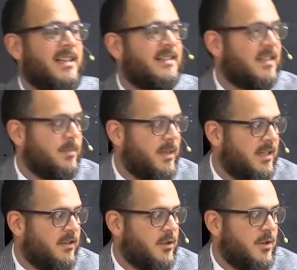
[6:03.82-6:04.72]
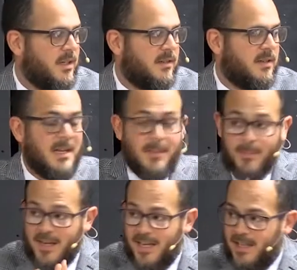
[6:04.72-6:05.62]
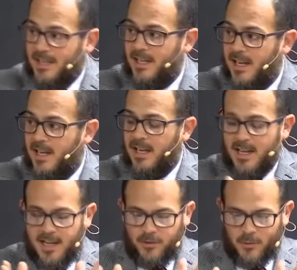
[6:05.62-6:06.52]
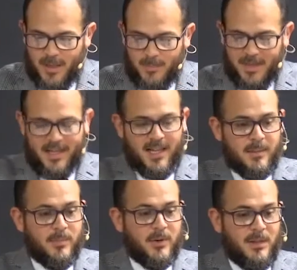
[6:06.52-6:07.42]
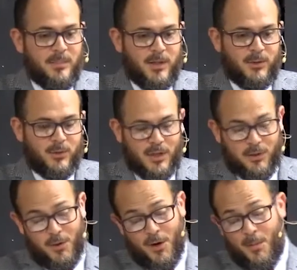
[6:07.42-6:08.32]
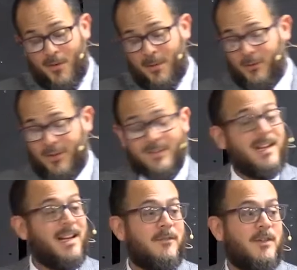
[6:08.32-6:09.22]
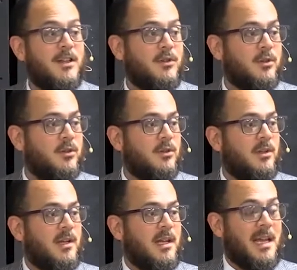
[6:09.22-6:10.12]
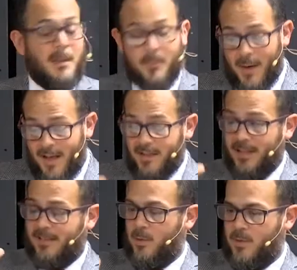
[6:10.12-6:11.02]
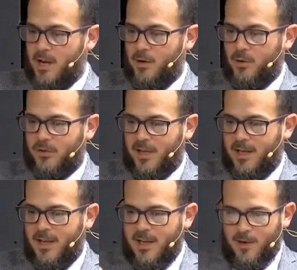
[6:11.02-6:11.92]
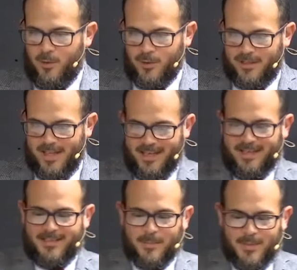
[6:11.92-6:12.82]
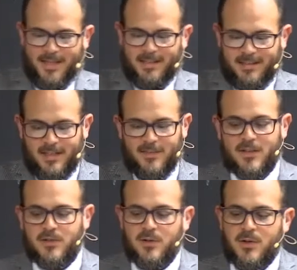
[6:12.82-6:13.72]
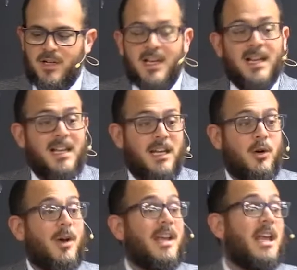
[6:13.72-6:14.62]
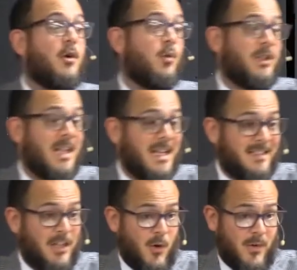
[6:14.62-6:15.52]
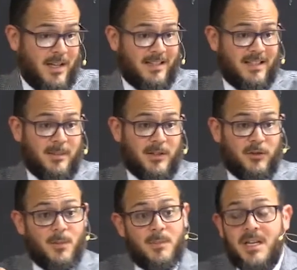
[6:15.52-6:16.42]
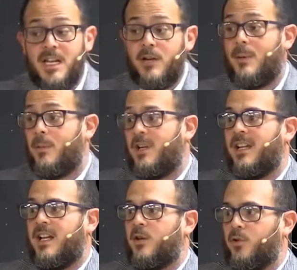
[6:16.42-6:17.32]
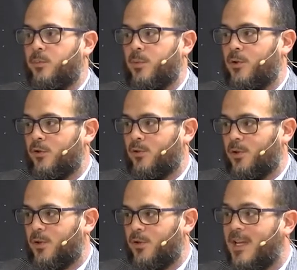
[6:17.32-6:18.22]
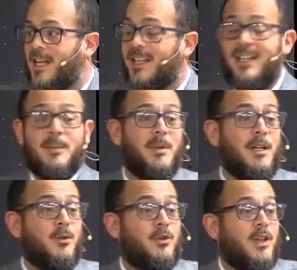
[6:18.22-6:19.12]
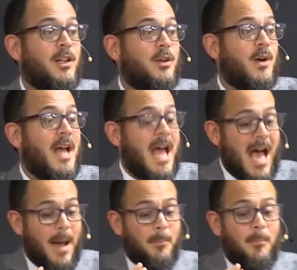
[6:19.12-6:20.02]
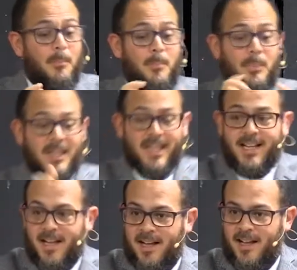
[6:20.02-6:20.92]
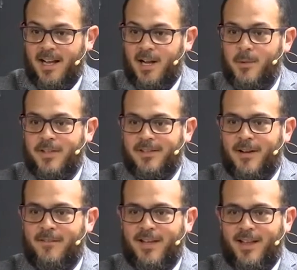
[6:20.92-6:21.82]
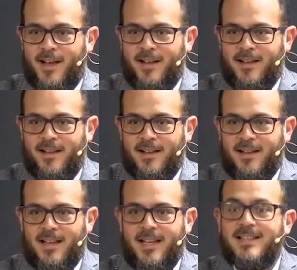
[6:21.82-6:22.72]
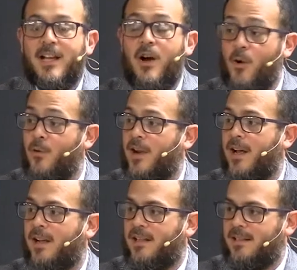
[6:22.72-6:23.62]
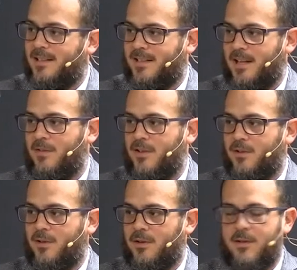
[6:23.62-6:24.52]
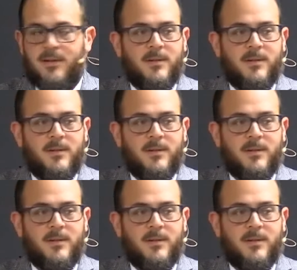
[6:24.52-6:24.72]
de estas bendiciones. Vienen de Él, son aplicadas por el Espíritu Santo y como vamos a ver en Efesios, el Padre hace una cosa, ordena este plan de salvación, el Hijo ejecuta esta obra de salvación viniendo a morir en la cruz por nosotros y el Espíritu Santo aplica a nuestra vida esa obra de salvación.